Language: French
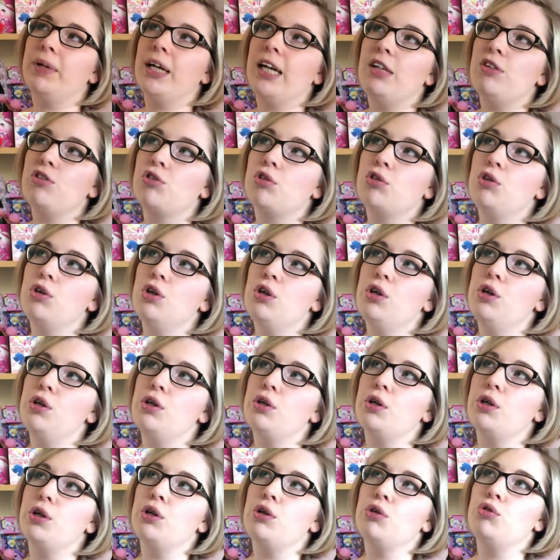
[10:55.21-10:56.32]
presque
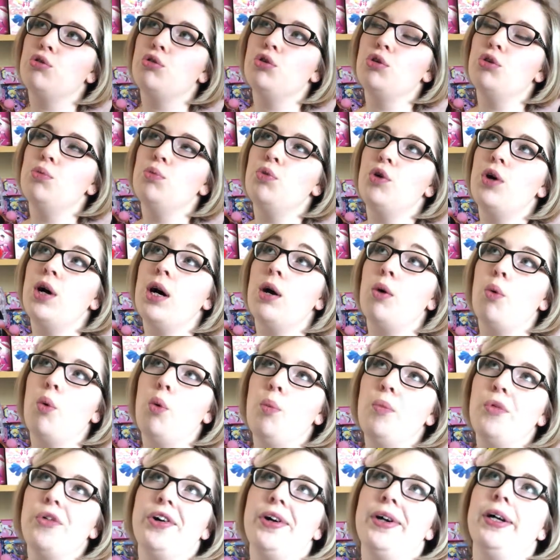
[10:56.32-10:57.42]
euh, deux mois
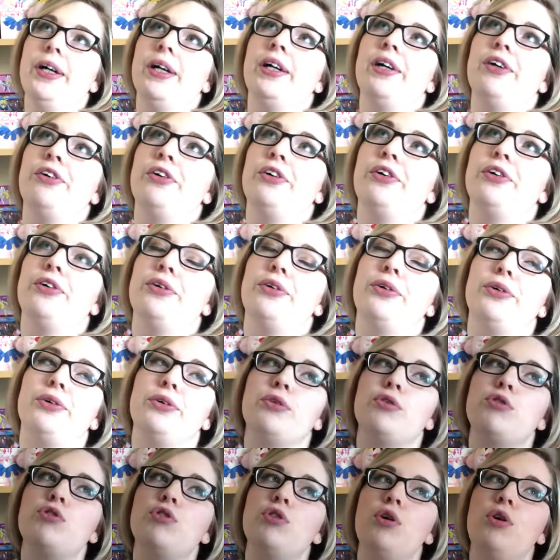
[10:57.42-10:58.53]
au moins
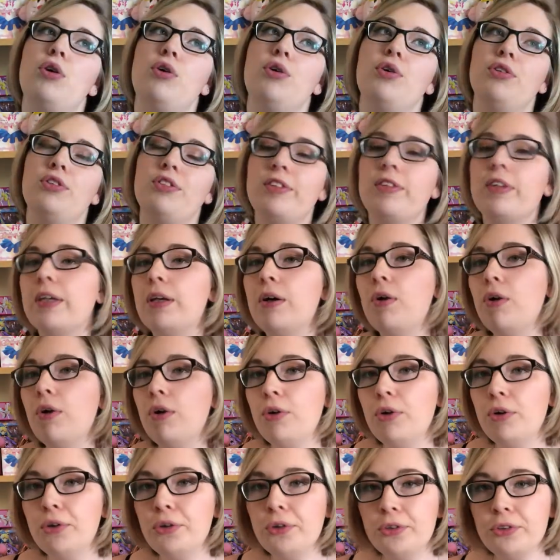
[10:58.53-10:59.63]
euh, sans
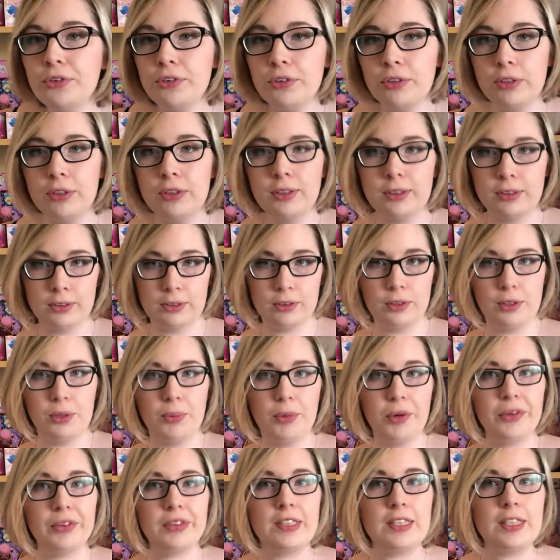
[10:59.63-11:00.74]
séance,
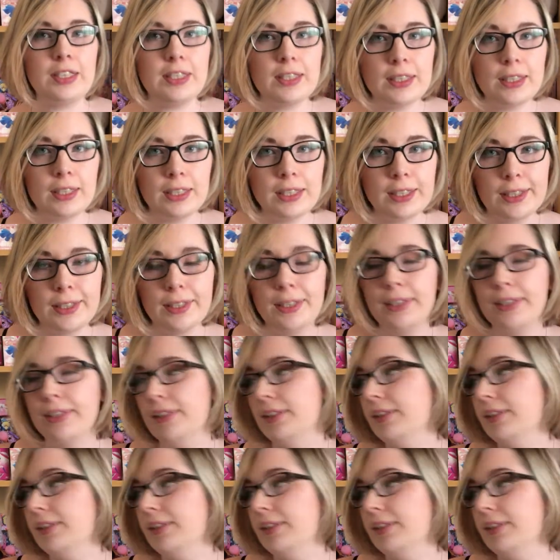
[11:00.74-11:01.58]
comment dire,